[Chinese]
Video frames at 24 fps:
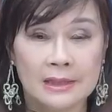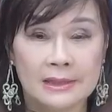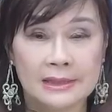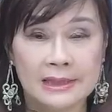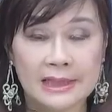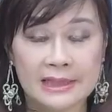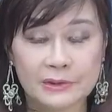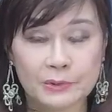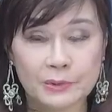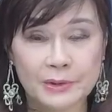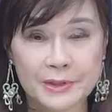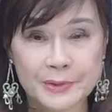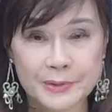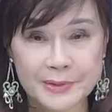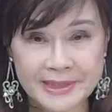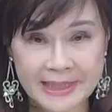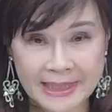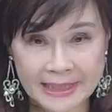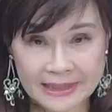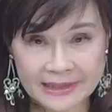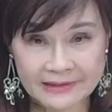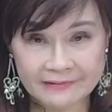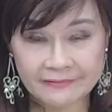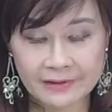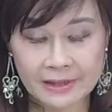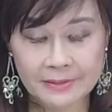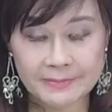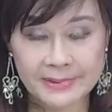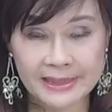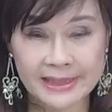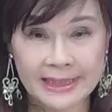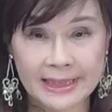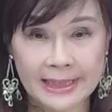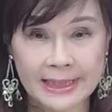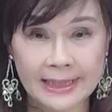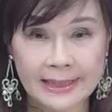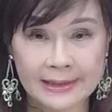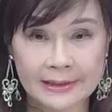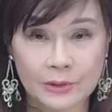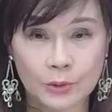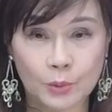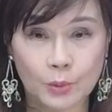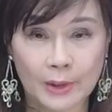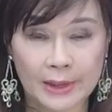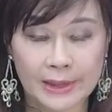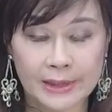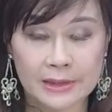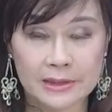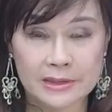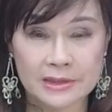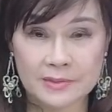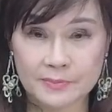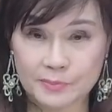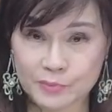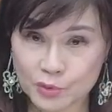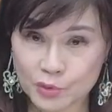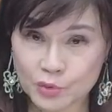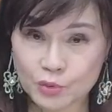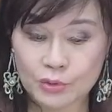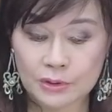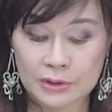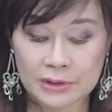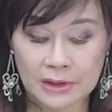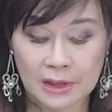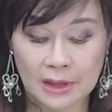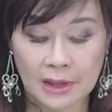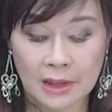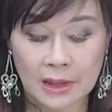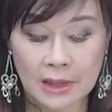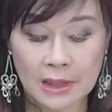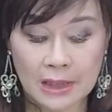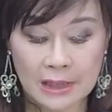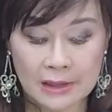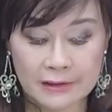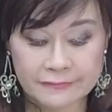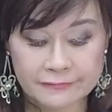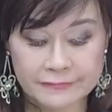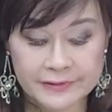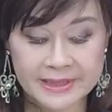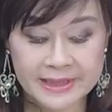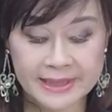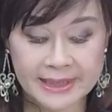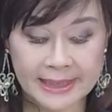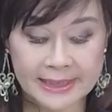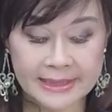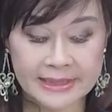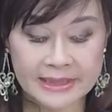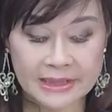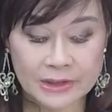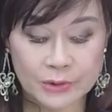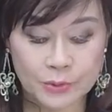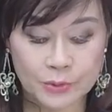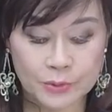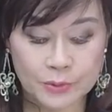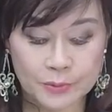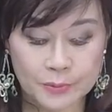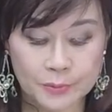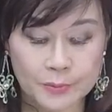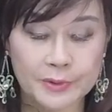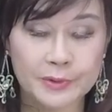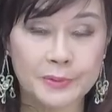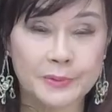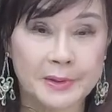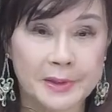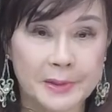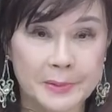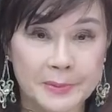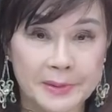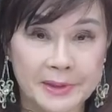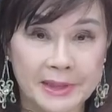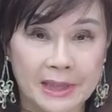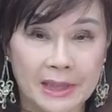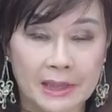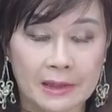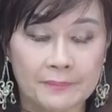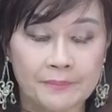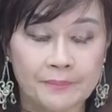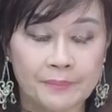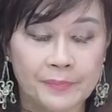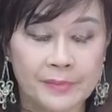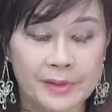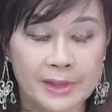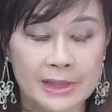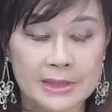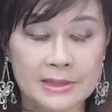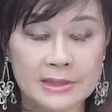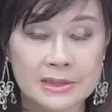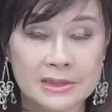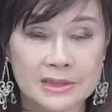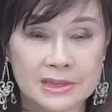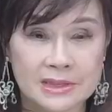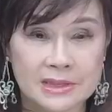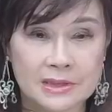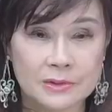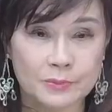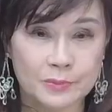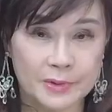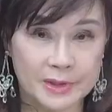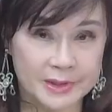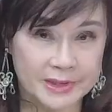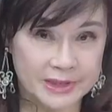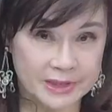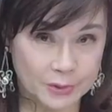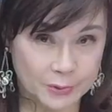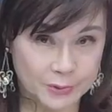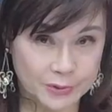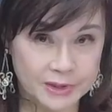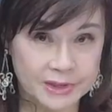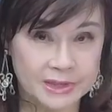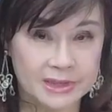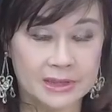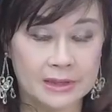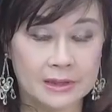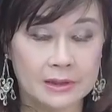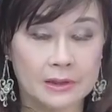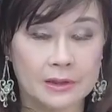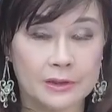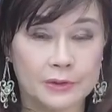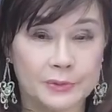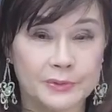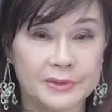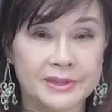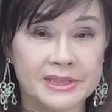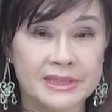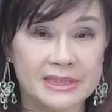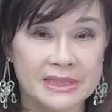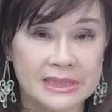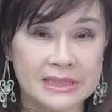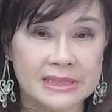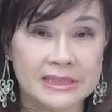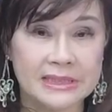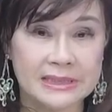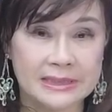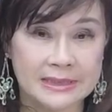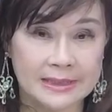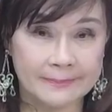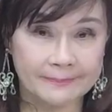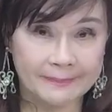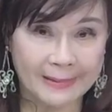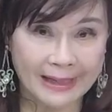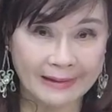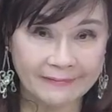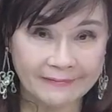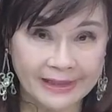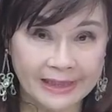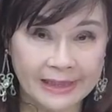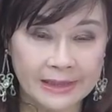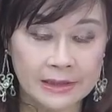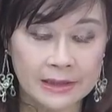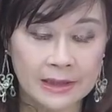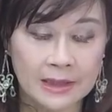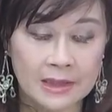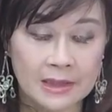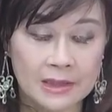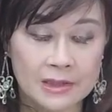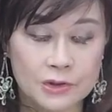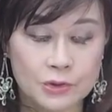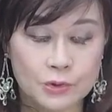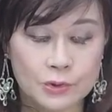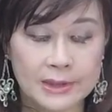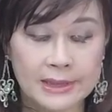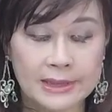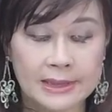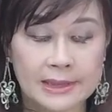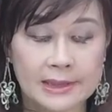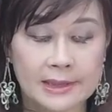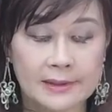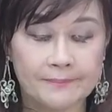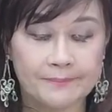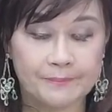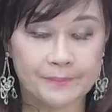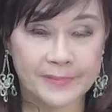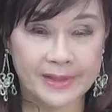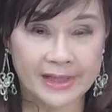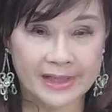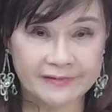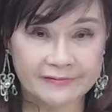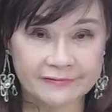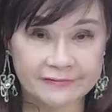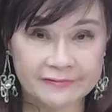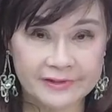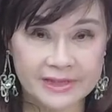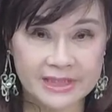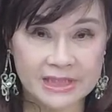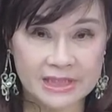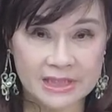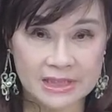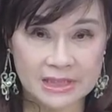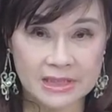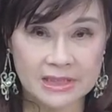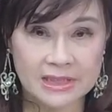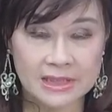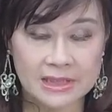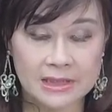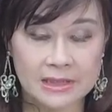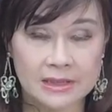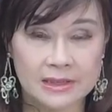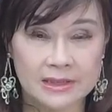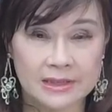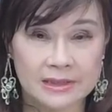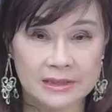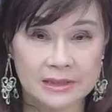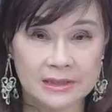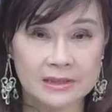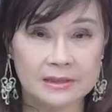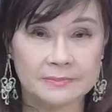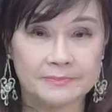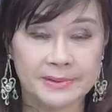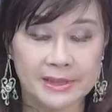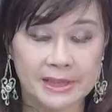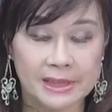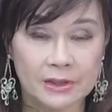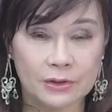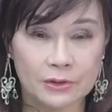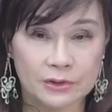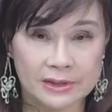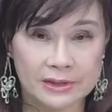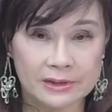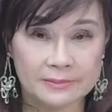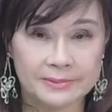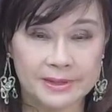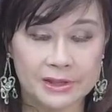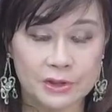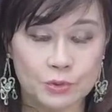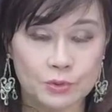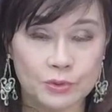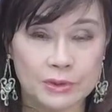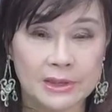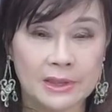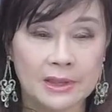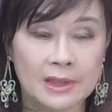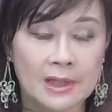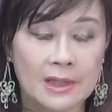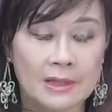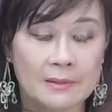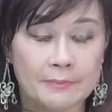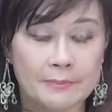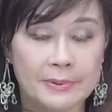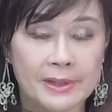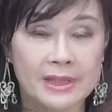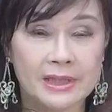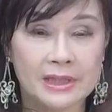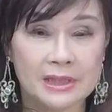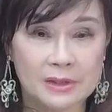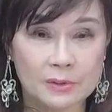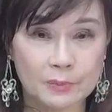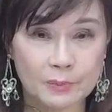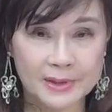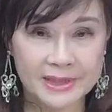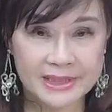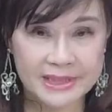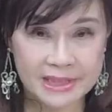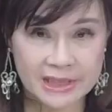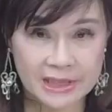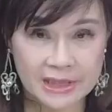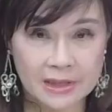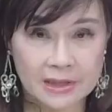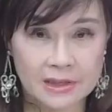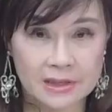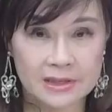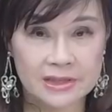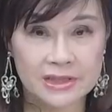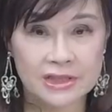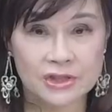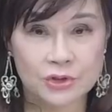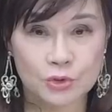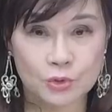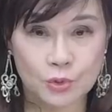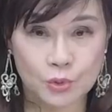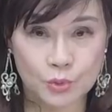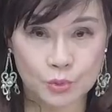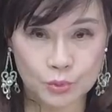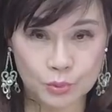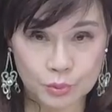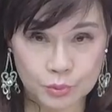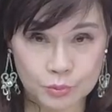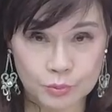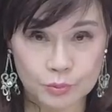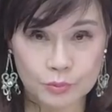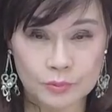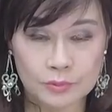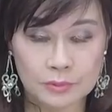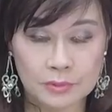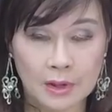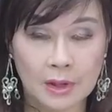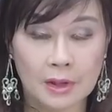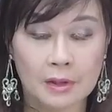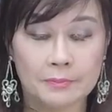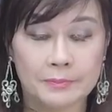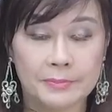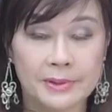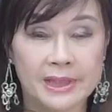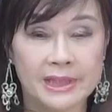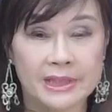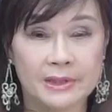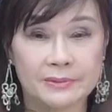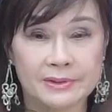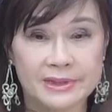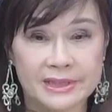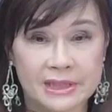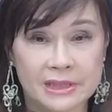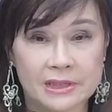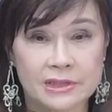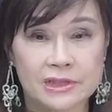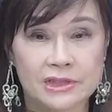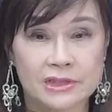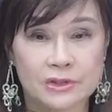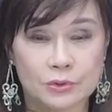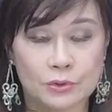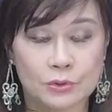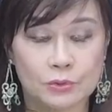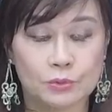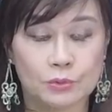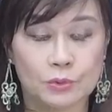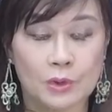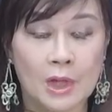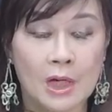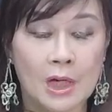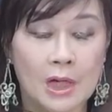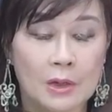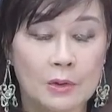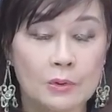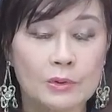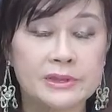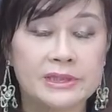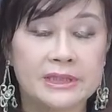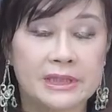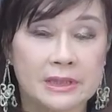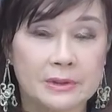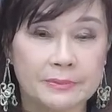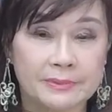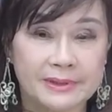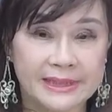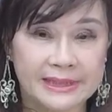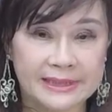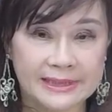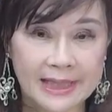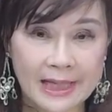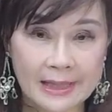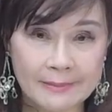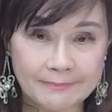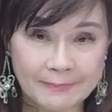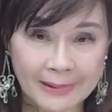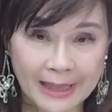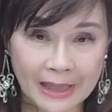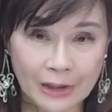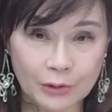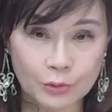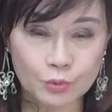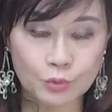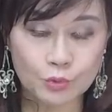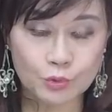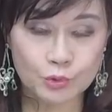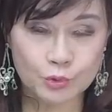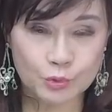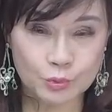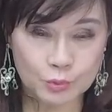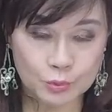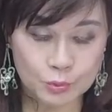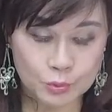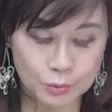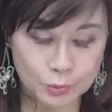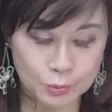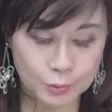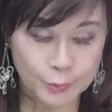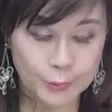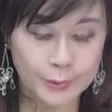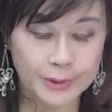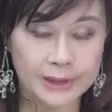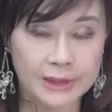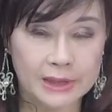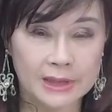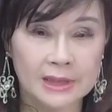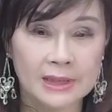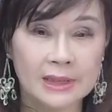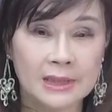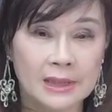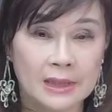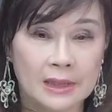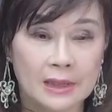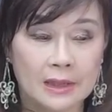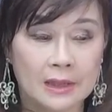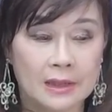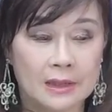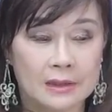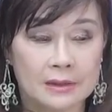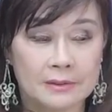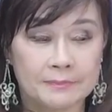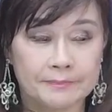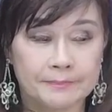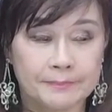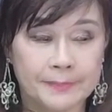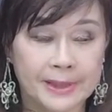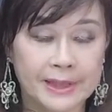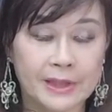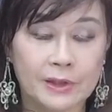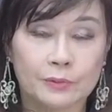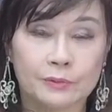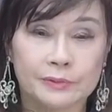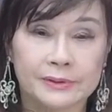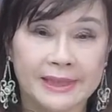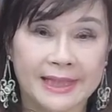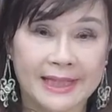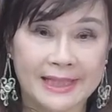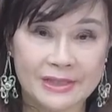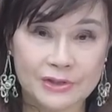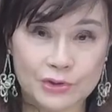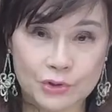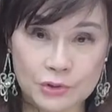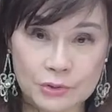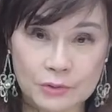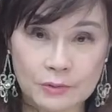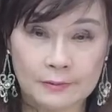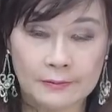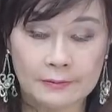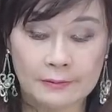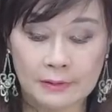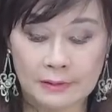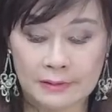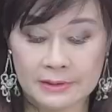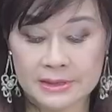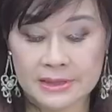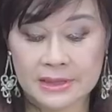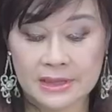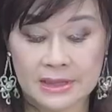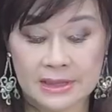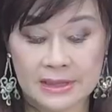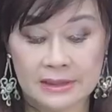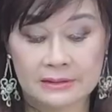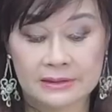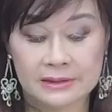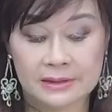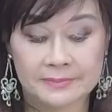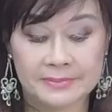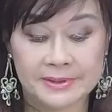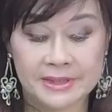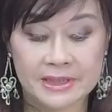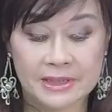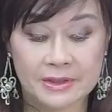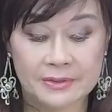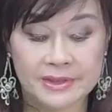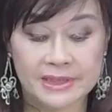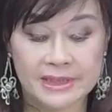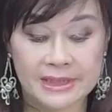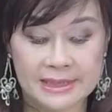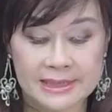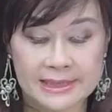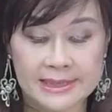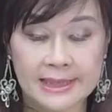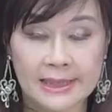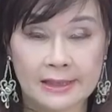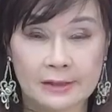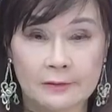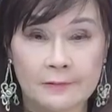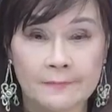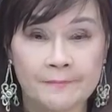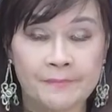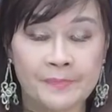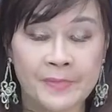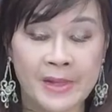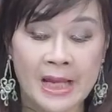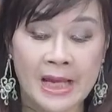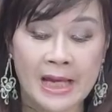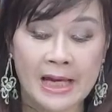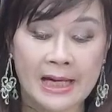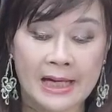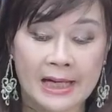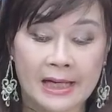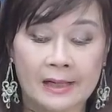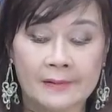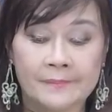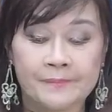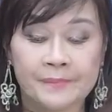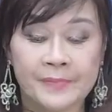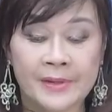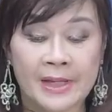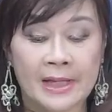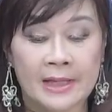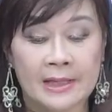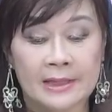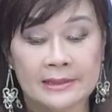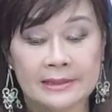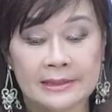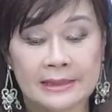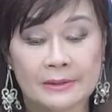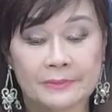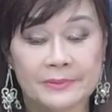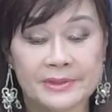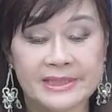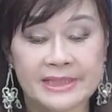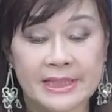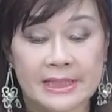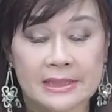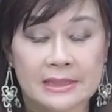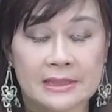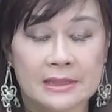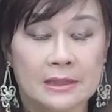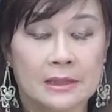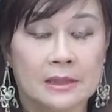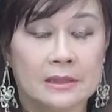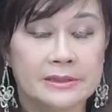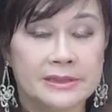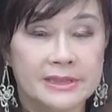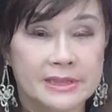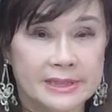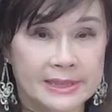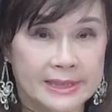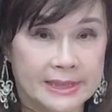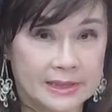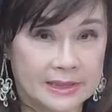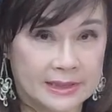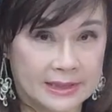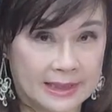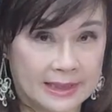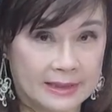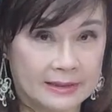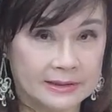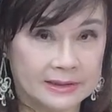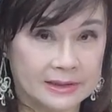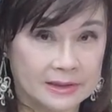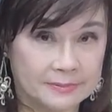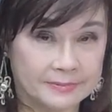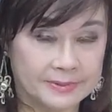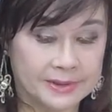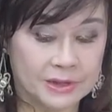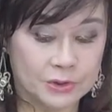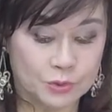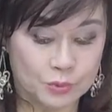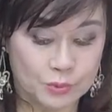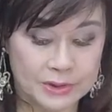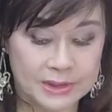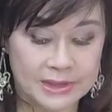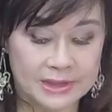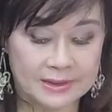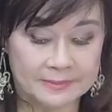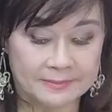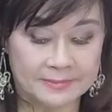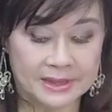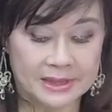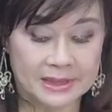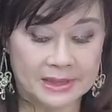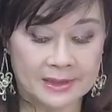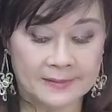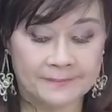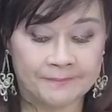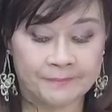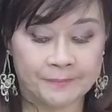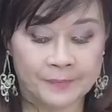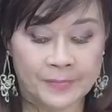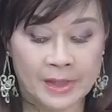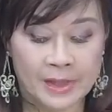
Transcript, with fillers: 那对于家庭方面来看的话呢，是不错的哦。夫妻感情会越来越好，但是只是为小事情哈有一些争执跟麻烦，所以呢，两夫妻之间呢特别要特别注意，不要因为钱而起冲突哦，不要因为钱起冲突，或者因为你太忙碌忽略了哦配偶的感受哦，这个要特别小心一下喽。好，那我想呢哈，今年你还要特别注意什么呢？